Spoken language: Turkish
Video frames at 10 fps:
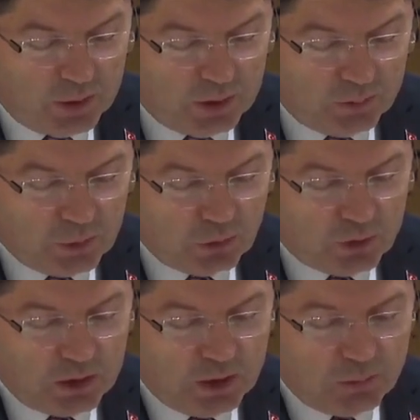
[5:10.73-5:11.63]
Bu
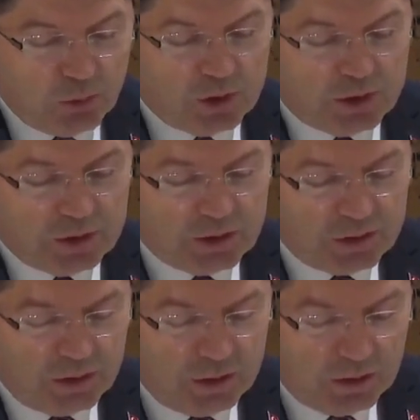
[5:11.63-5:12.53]
bağlamda noterlik
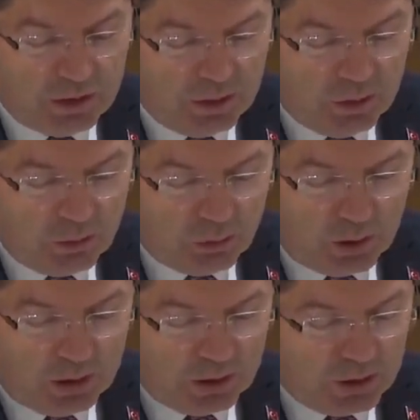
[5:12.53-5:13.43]
müessesesi
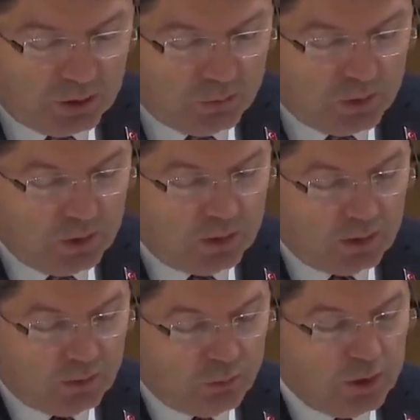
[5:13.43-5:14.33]
Kur'an-ı
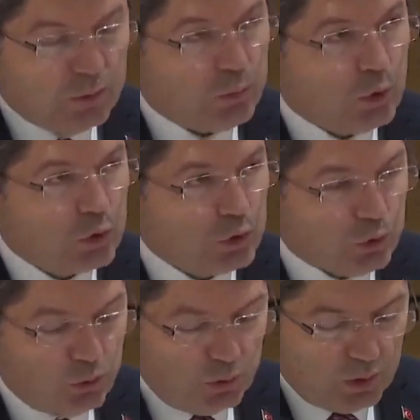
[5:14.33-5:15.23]
Kerim'de bir
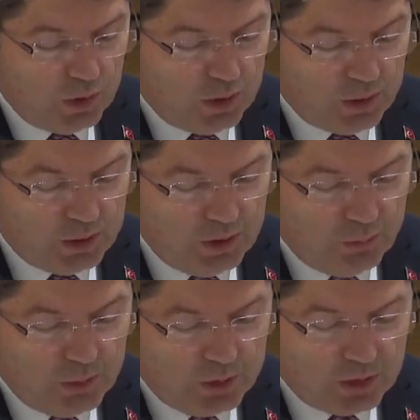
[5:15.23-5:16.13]
borcun
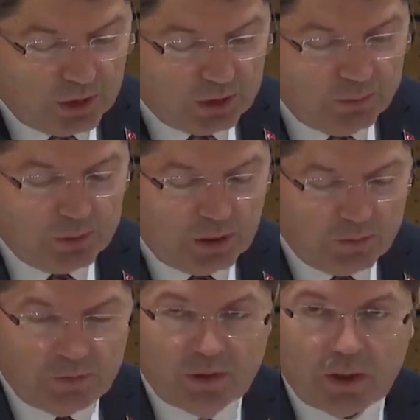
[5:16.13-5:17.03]
adil bir
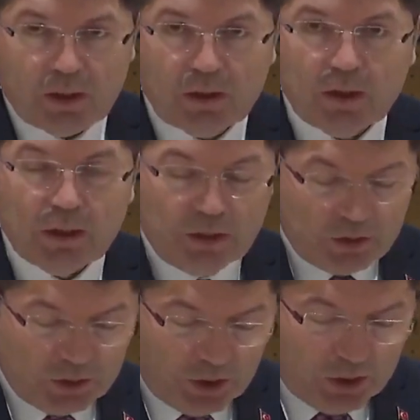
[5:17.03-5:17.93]
katip tarafından
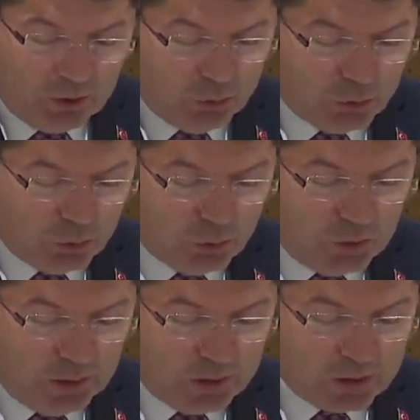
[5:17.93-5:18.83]
şahit
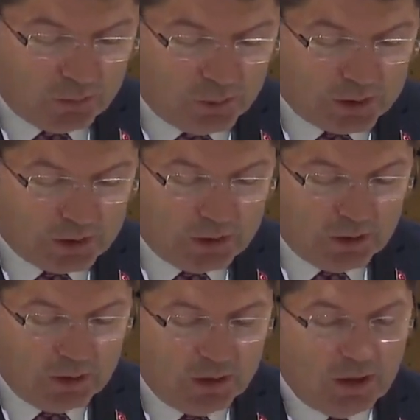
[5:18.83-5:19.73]
huzurunda
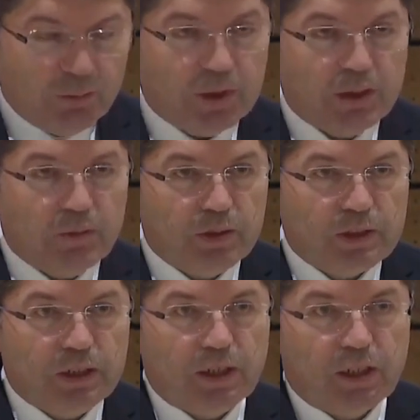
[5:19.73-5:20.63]
yazılmasının
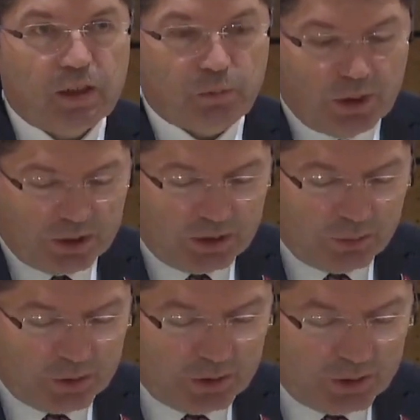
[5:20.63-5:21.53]
emredilmesiyle
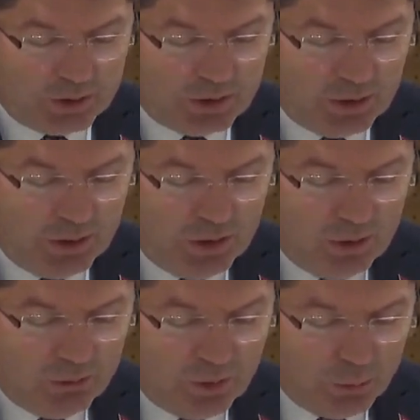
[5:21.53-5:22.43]
başlamıştır.
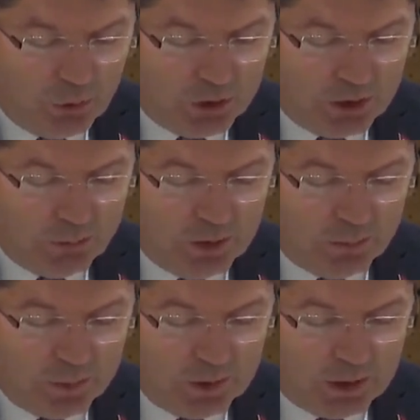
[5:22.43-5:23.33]
Ve bu
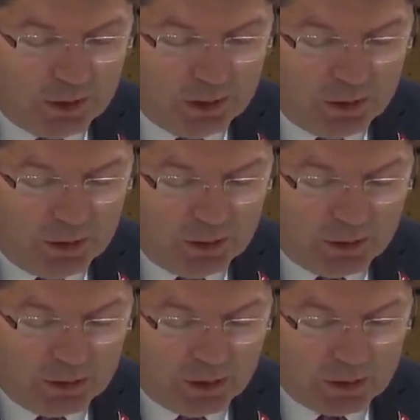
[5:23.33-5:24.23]
işlemi yapana
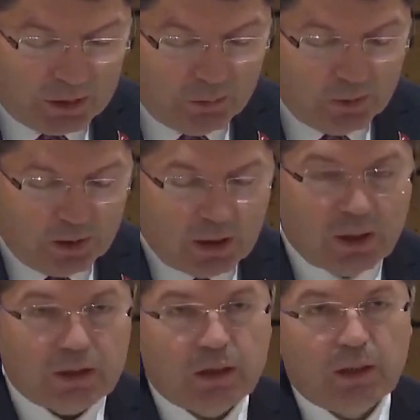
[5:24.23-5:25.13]

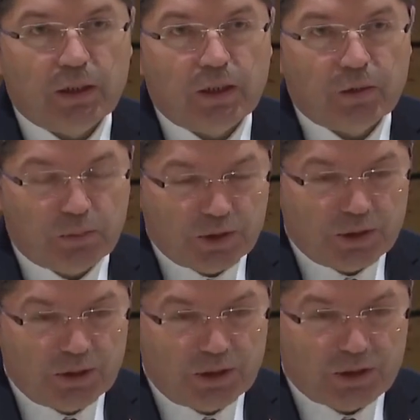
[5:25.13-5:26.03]
katibi adil
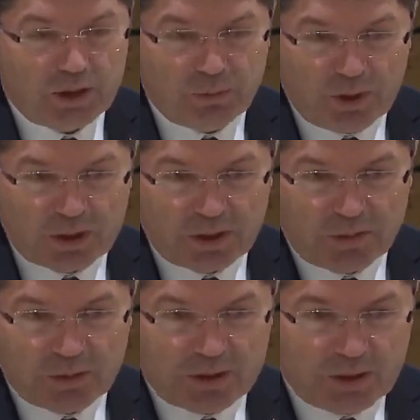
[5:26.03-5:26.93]
denilmiştir. Sayın
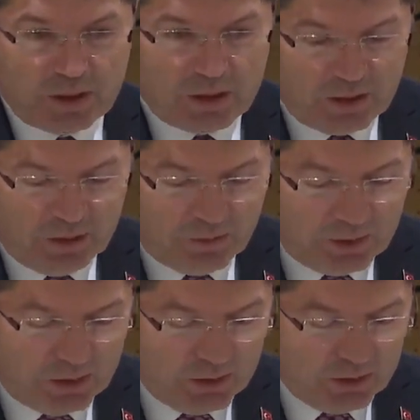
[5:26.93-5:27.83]
Başkanımızın da
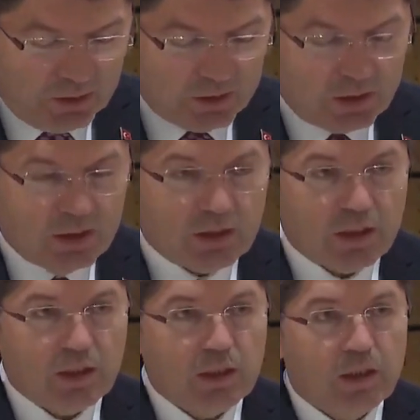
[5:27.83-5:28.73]
ifade ettiği
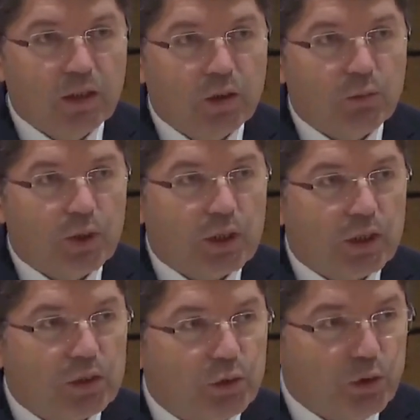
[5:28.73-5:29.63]
şekilde
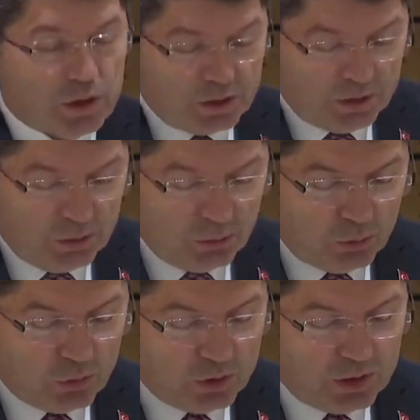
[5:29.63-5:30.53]
Bakara
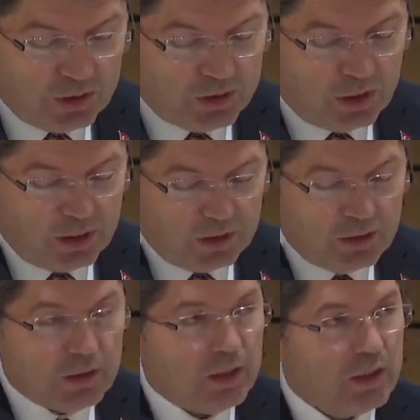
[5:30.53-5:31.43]
suresinin 32.
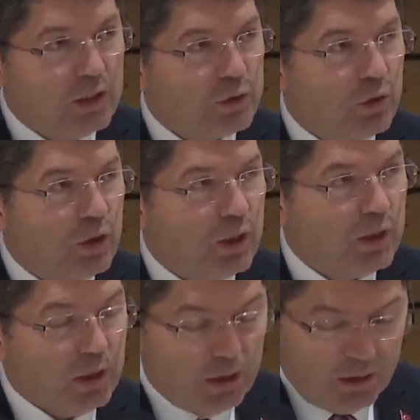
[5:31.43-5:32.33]
ayeti aynen
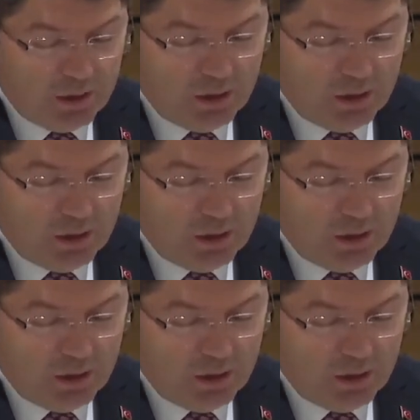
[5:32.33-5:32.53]
şöyle.